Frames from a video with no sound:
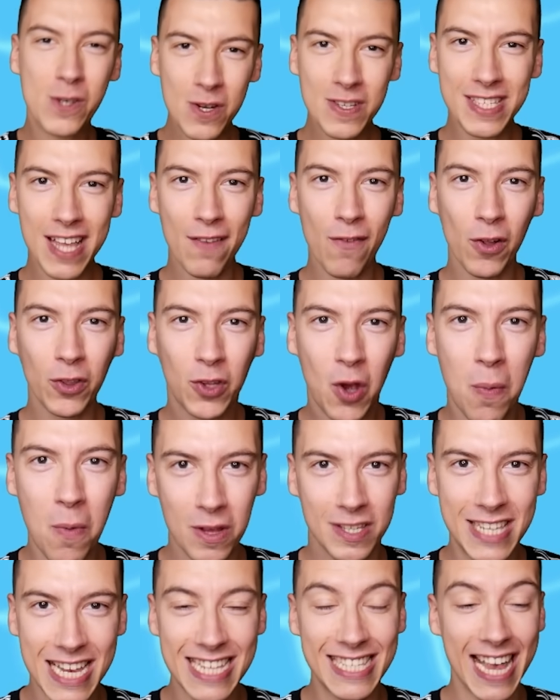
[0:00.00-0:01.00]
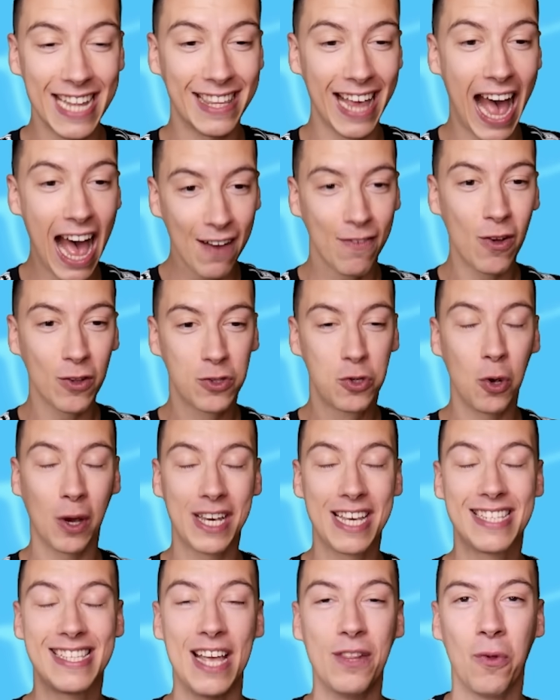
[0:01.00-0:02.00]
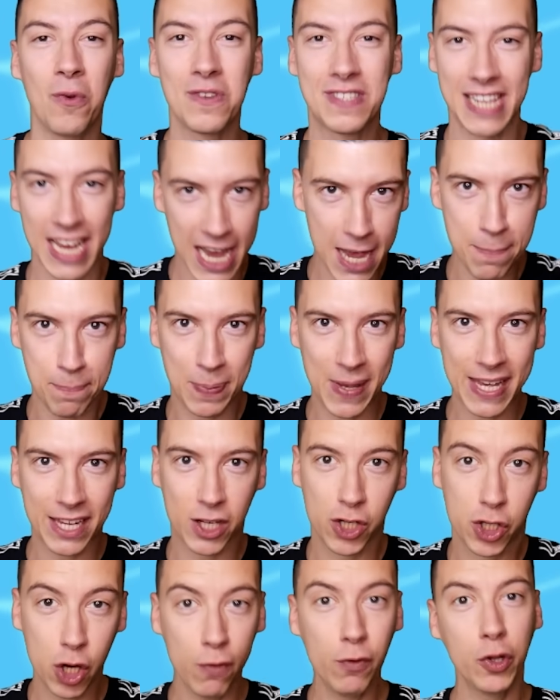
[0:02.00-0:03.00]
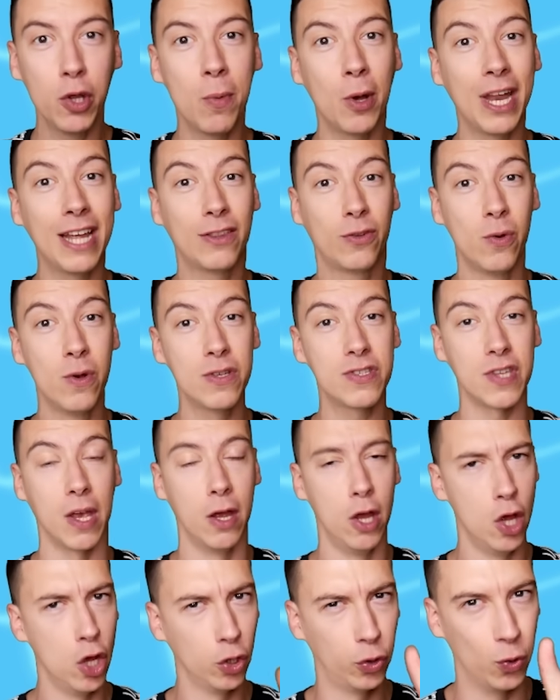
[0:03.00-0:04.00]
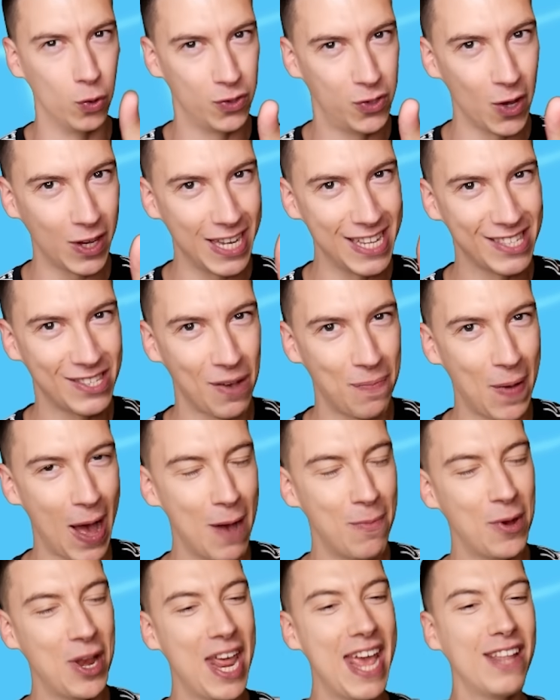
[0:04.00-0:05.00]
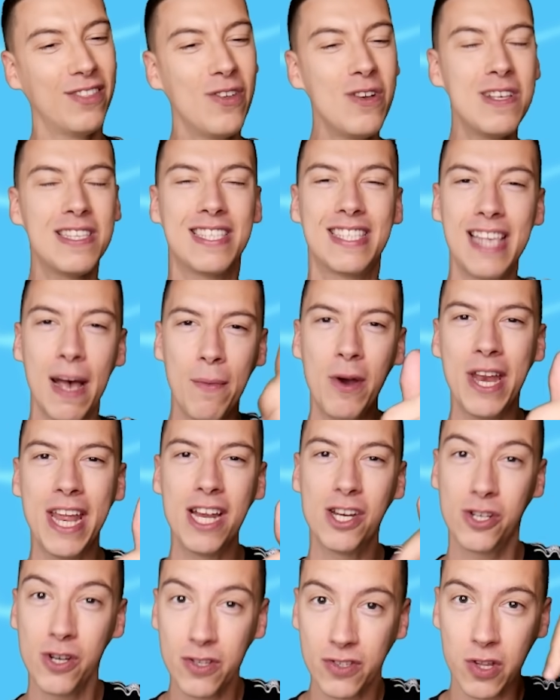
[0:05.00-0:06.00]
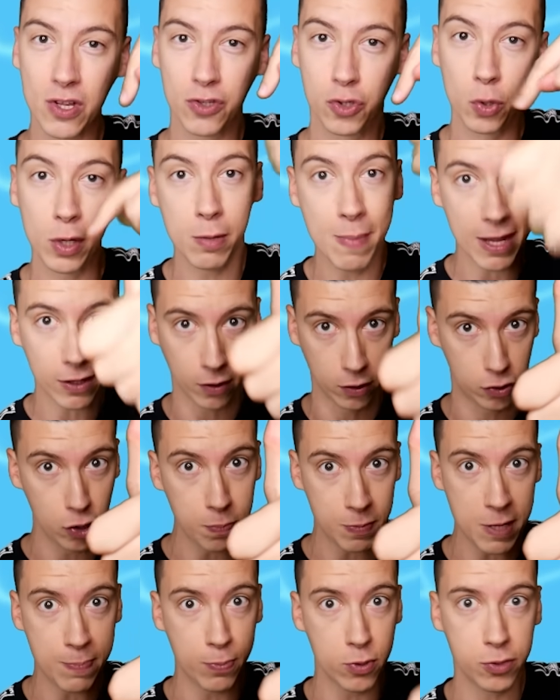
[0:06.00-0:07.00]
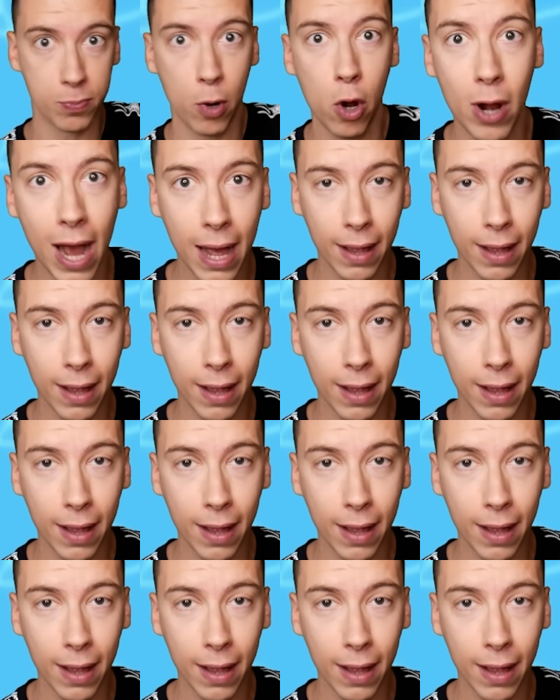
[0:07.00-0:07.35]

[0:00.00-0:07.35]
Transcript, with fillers: juste avant de commencer cette aventure qui s'annonce épique, je vous demande à tous, tous ceux qui ne sont pas abonnés, de s'abonner juste en dessous et de mettre ce petit pouce bleu